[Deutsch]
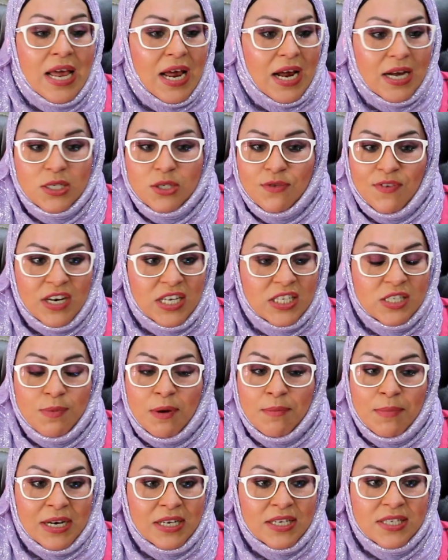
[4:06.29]
Also wenn jetzt
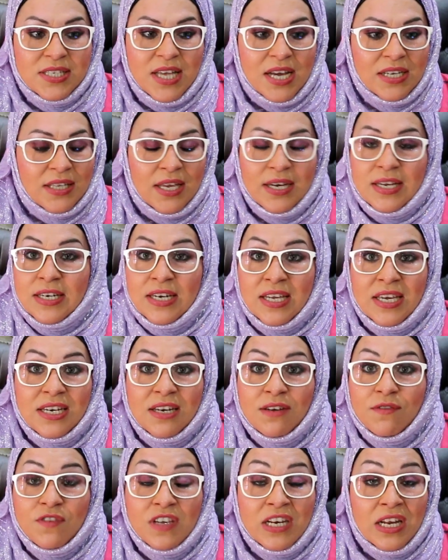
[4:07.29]
mein Mann gesagt hätte, nee,
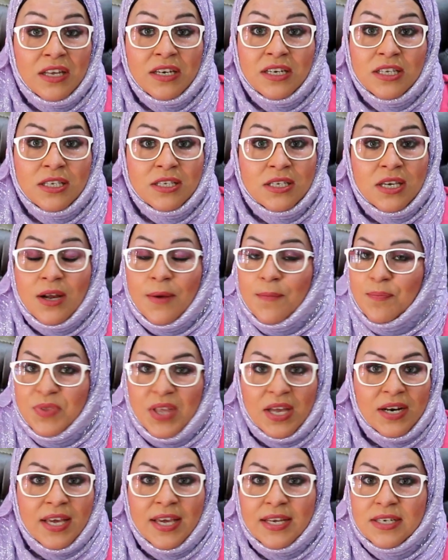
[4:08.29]
den will er nicht,
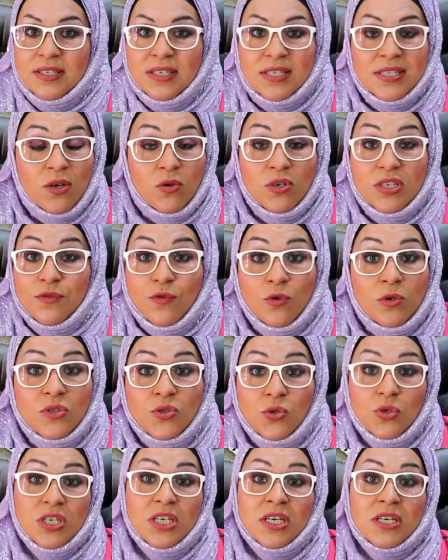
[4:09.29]
dann hätte es auch nicht
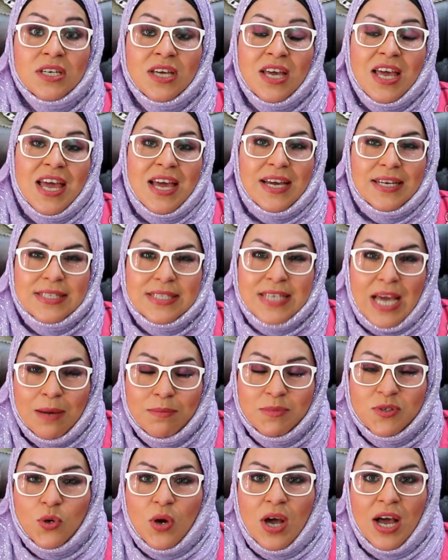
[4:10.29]
funktioniert. Es
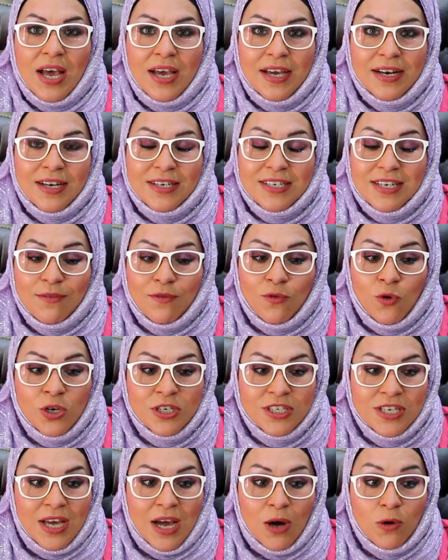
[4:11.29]
kam sogar einer, der
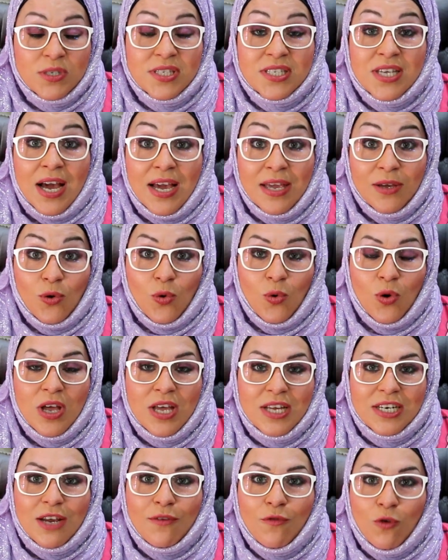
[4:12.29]
wollte aus Kairo,
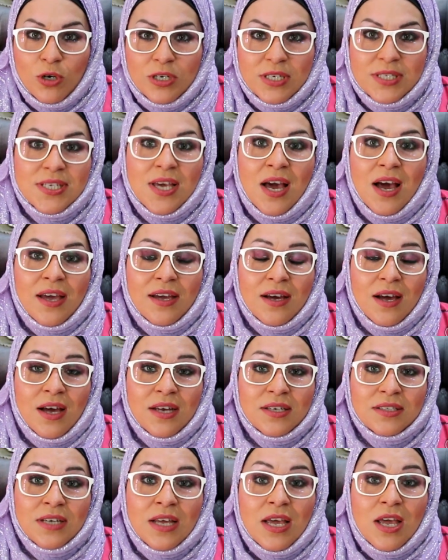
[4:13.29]
der wollte sie
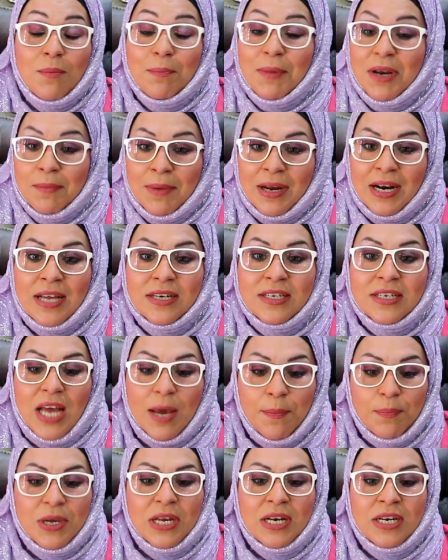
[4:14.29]
heiraten. Mein Mann hat ihn
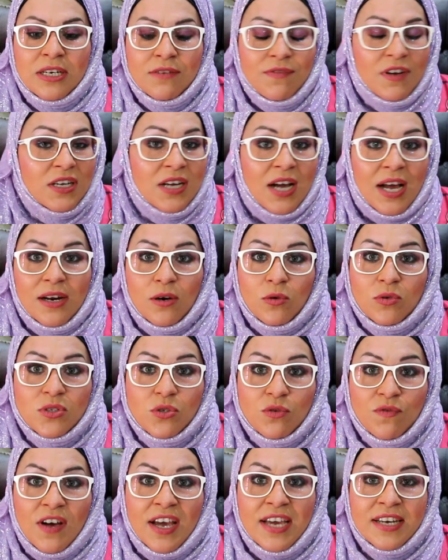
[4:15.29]
abgelehnt, weil Kairo
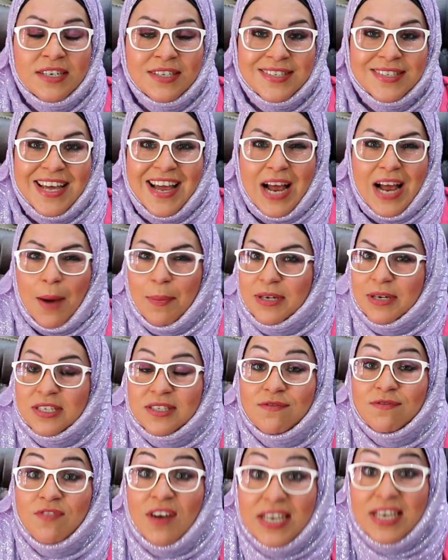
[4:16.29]
zu weit ist. Aber
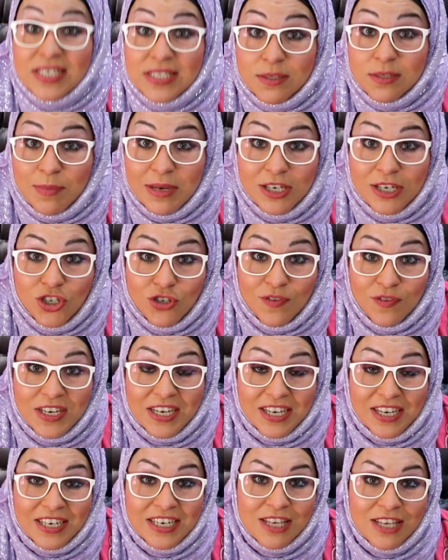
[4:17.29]
das weiß meine
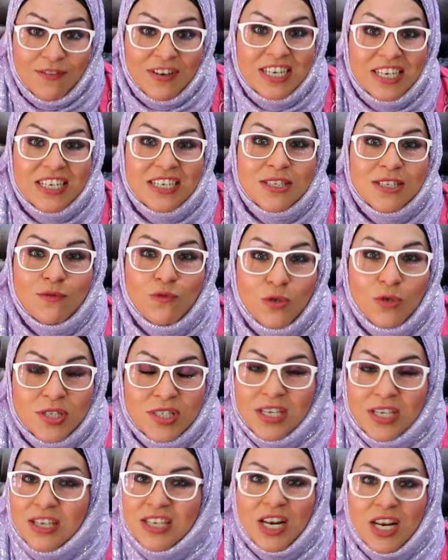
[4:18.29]
Schwägerin nicht. Wenn die das
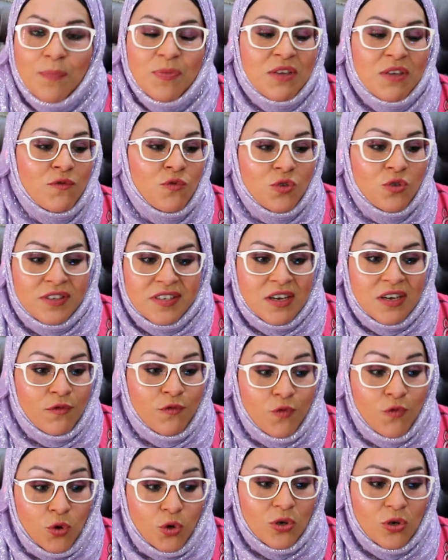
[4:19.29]
wüsste, ich glaube, den würde sie
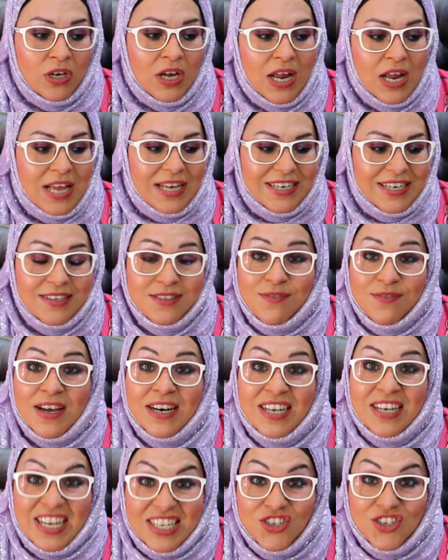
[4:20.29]
erwürgen. Das war
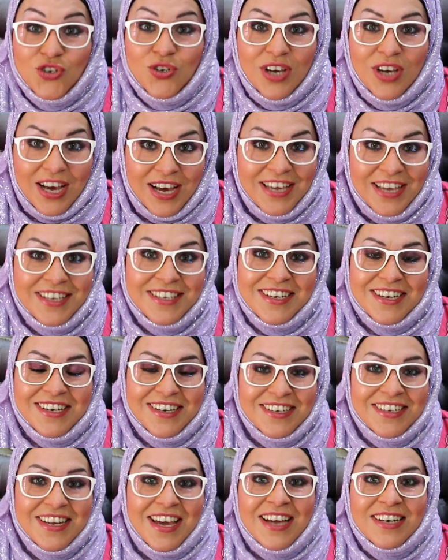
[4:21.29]
ein ganz schön reicher,
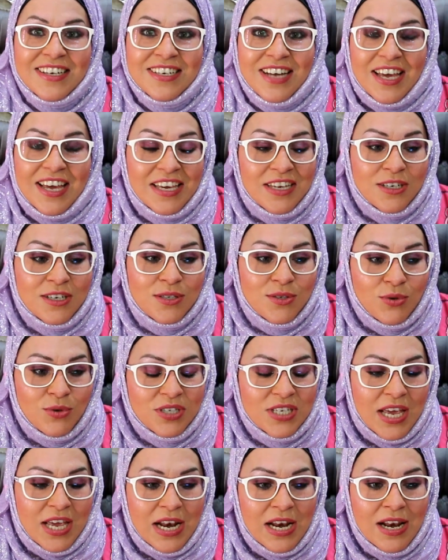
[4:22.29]
ne? der hatte ein eigenes
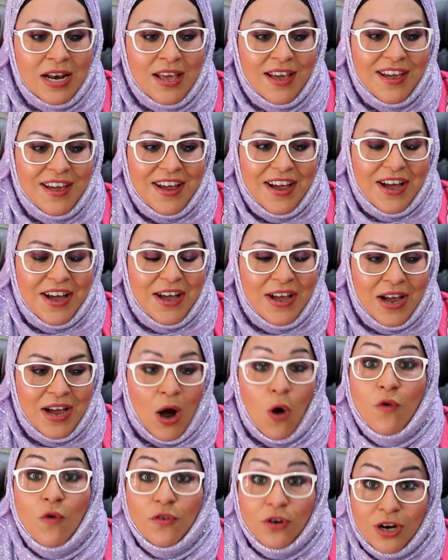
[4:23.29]
Hotel, äh,
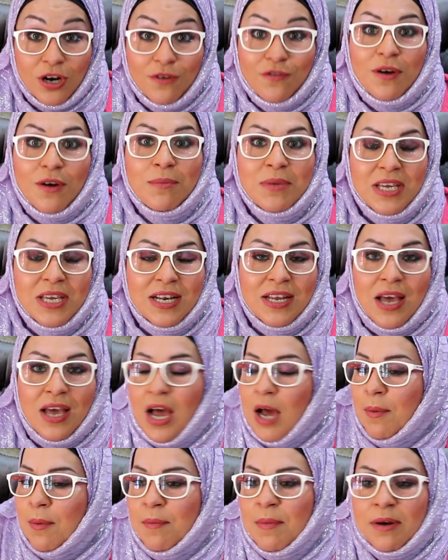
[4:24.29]
auch von der Familie Familie,
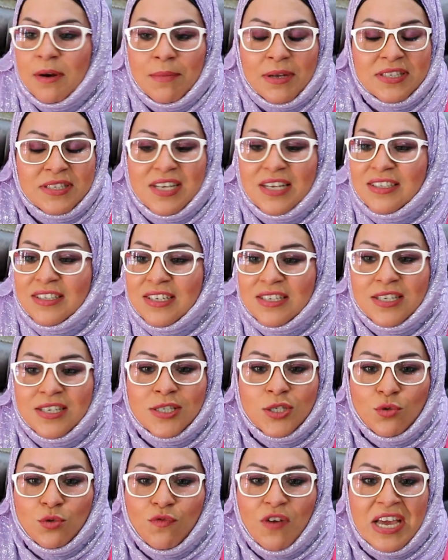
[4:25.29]
aber mein Mann sagte, das
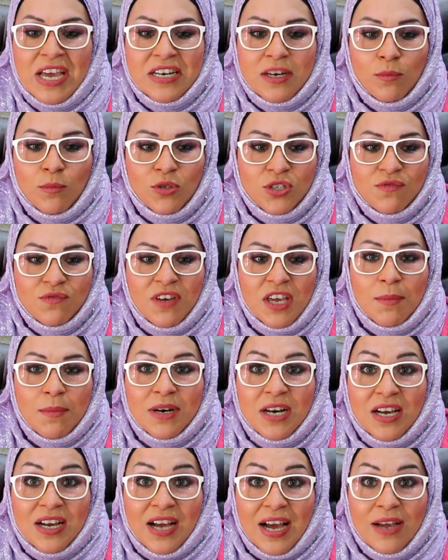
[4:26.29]
ist zu weit, da müssen wir immer
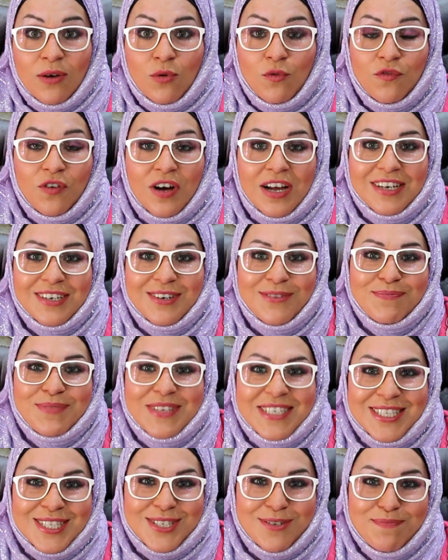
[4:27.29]
nach Kairo fahren, um
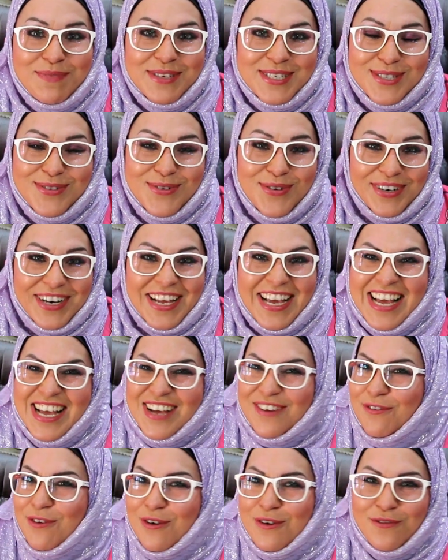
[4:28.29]
die zu besuchen.
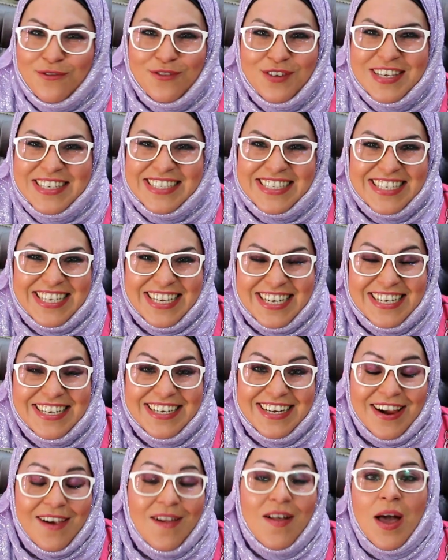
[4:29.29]
Voll fies, ne?
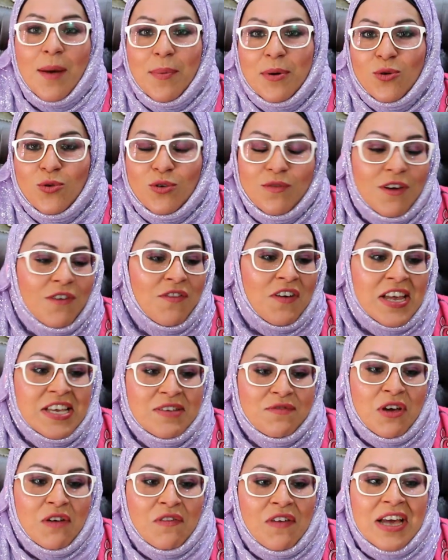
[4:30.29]
Aber gut, wer
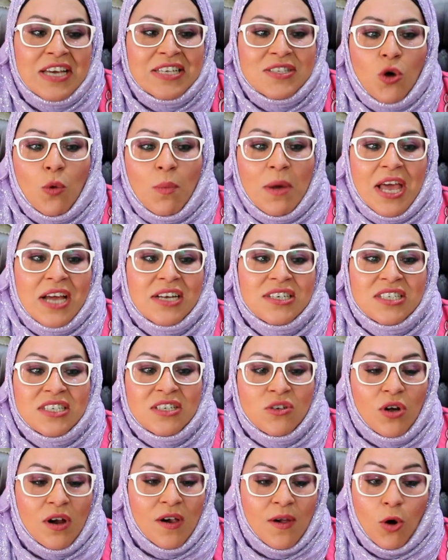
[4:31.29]
weiß, wer weiß ob, er
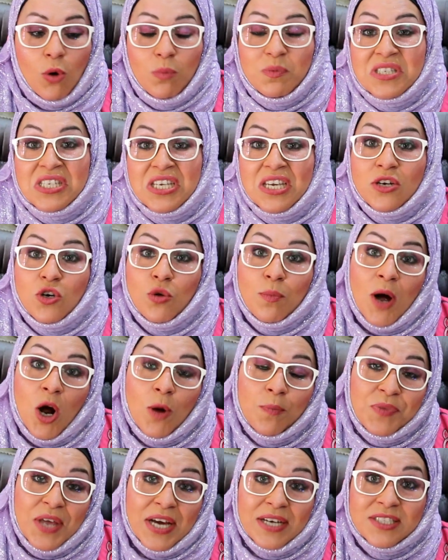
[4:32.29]
die, äh, ob sie ihn
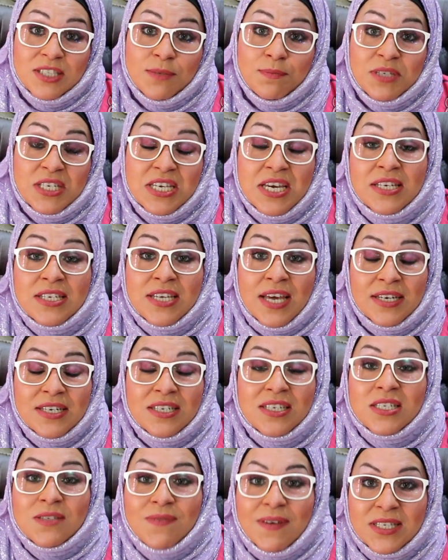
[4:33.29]
überhaupt akzeptiert
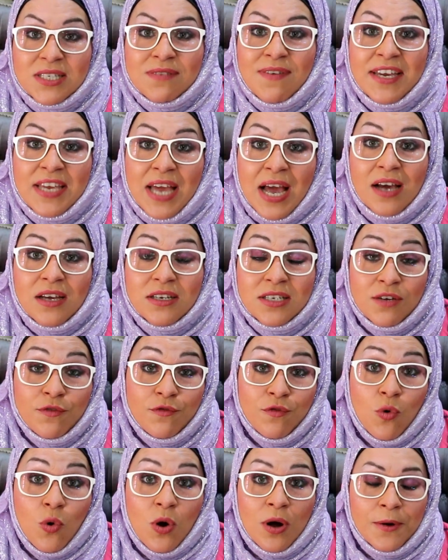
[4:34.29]
hätte. Das war zwei Jahre
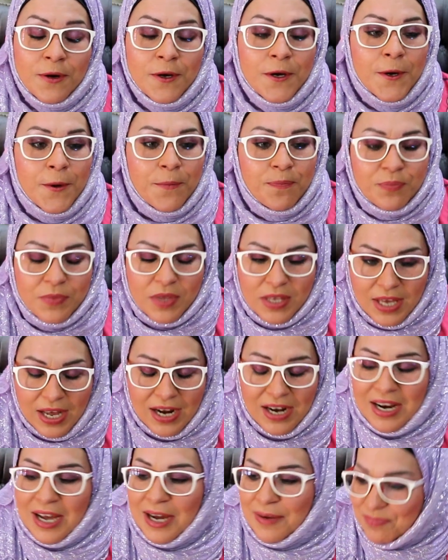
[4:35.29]
davor.
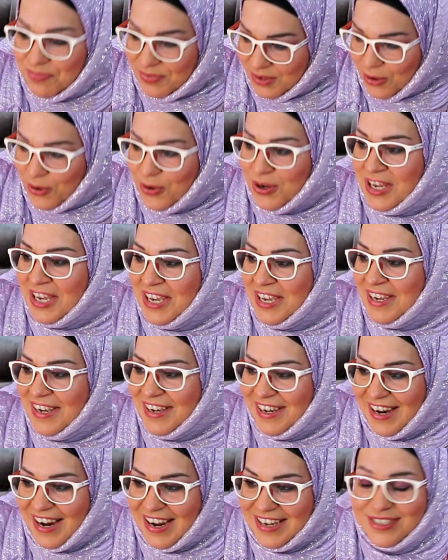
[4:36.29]
Jalla. Okay,
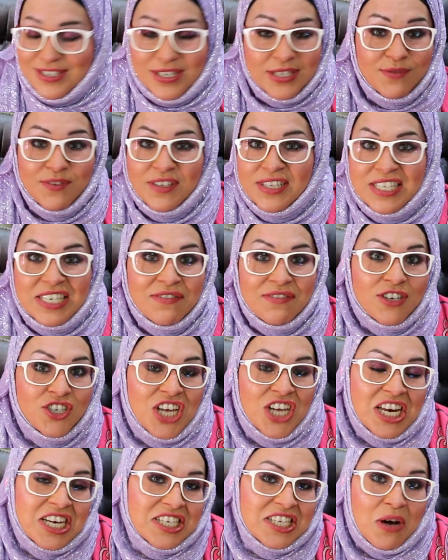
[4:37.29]
also das wird sie
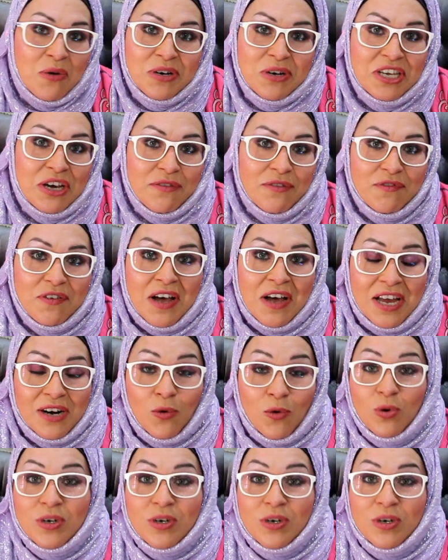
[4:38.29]
wahrscheinlich auch nie erfahren.